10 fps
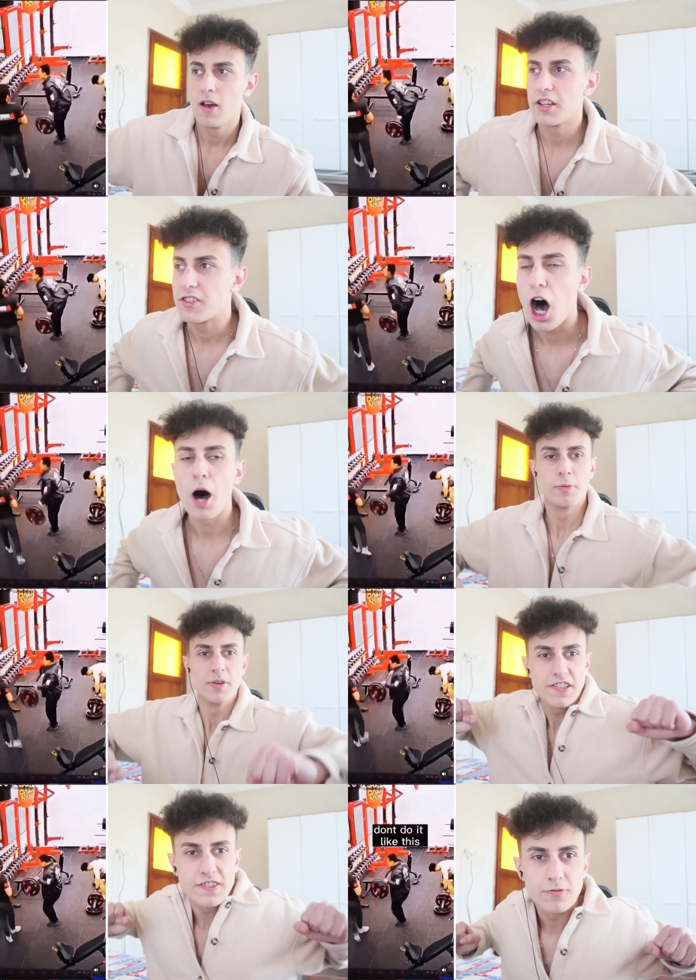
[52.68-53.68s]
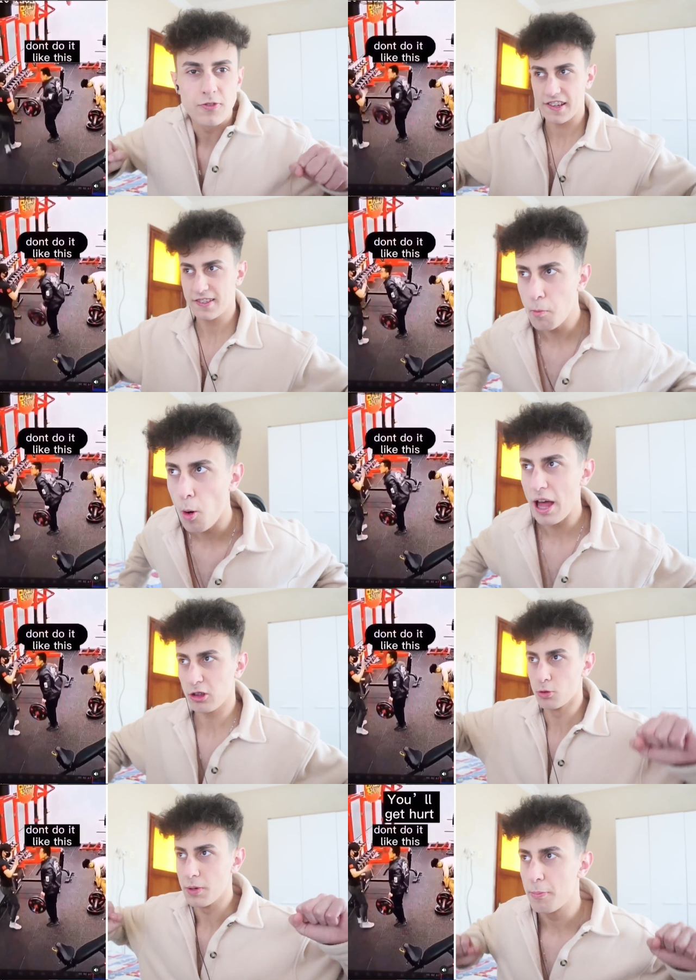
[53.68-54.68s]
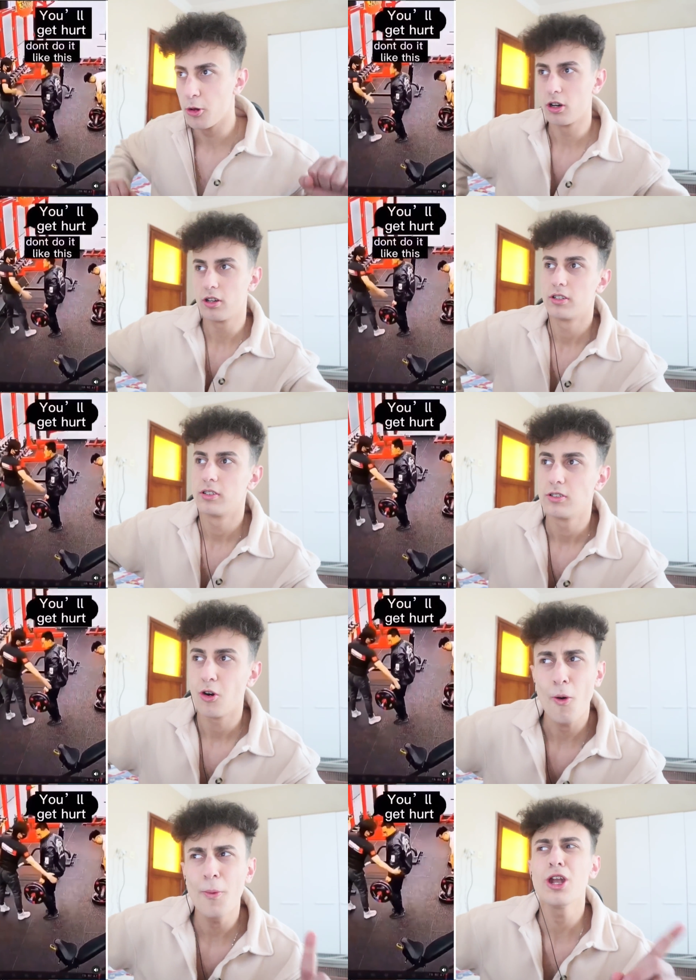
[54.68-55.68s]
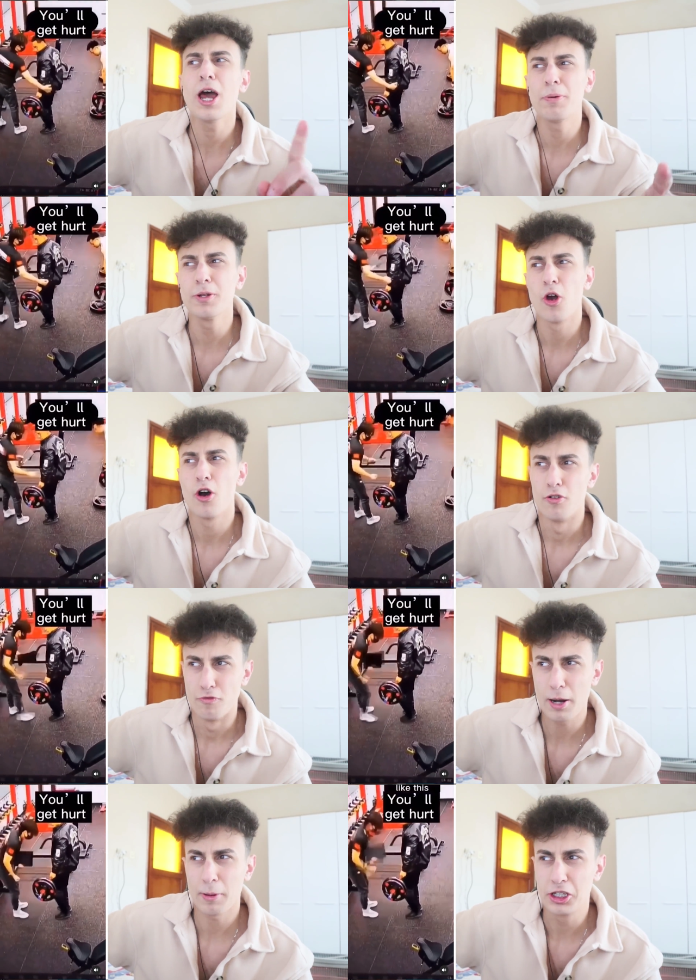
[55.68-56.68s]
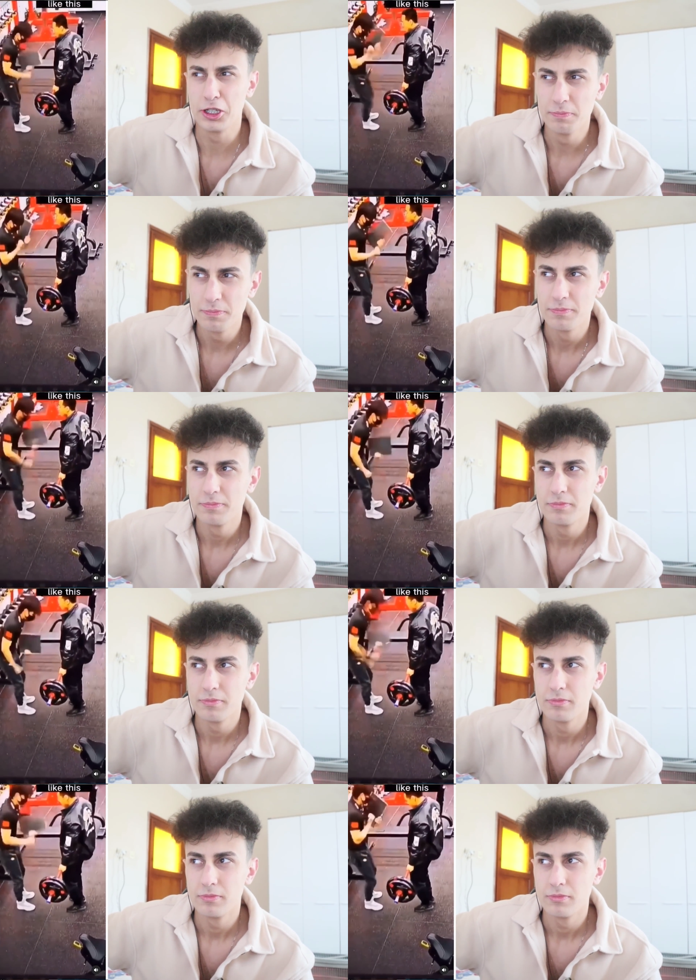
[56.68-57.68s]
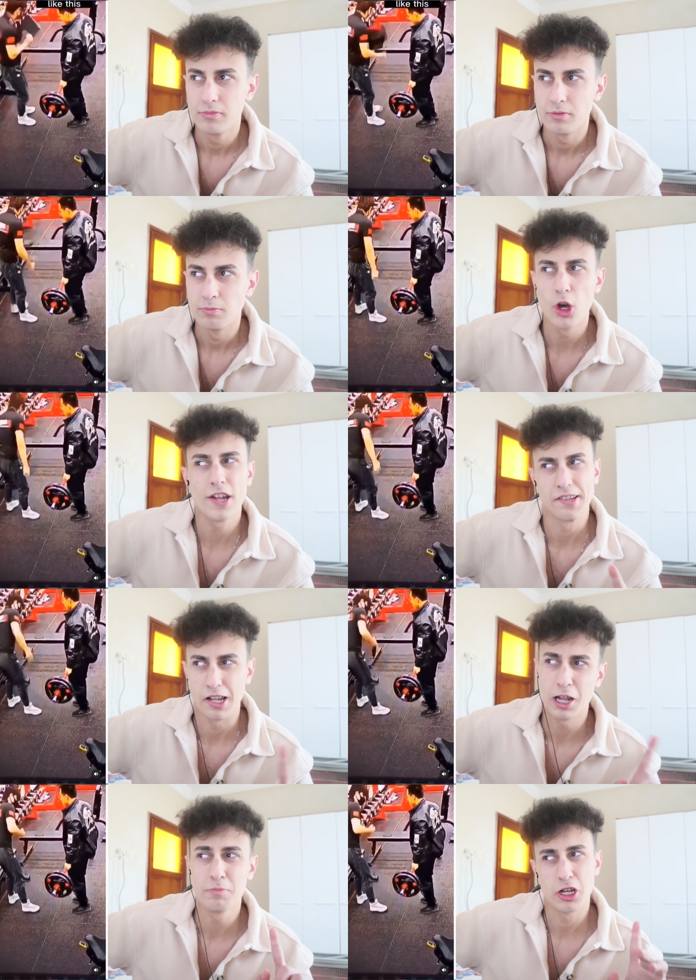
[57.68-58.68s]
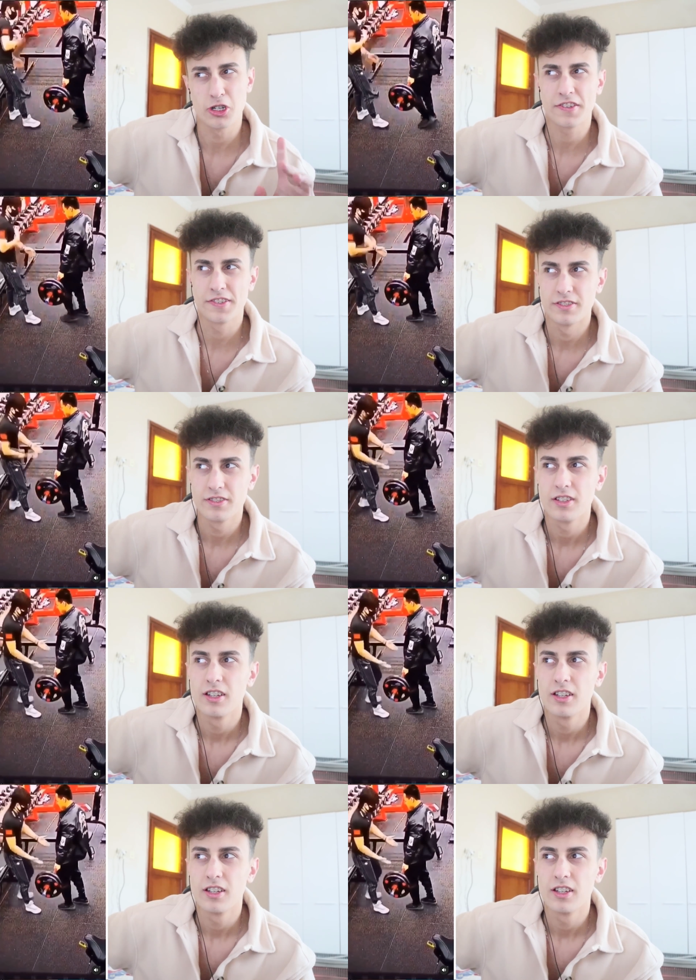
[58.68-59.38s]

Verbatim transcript: Evet abimiz fazla momentum yapıyor. O böyle yapılmıyor. Ver bakayım. Böyle sallanmayacaksın.